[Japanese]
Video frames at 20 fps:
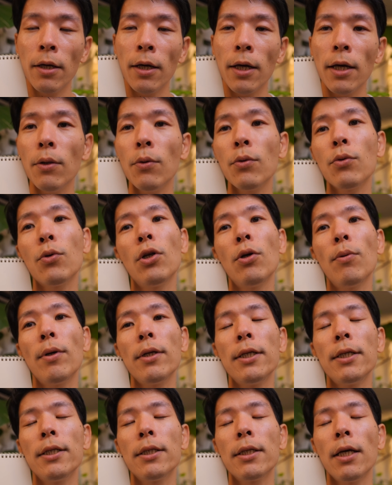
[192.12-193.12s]
けど、それは
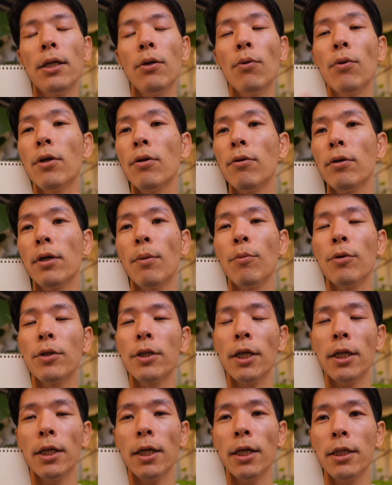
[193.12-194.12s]
実際に起きるかも
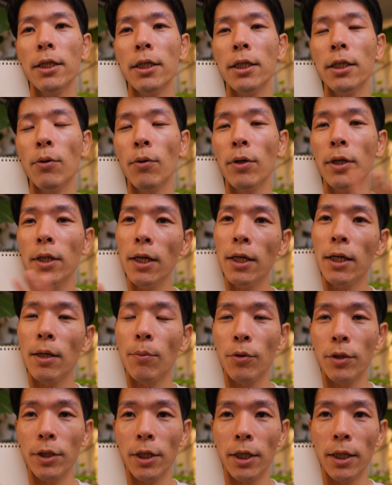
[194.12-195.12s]
しれないし、起きないか
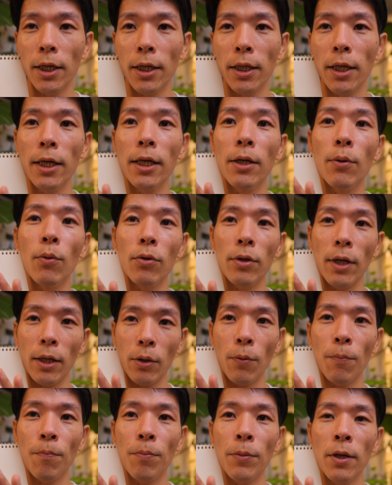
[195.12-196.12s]
もしれない出来事だと。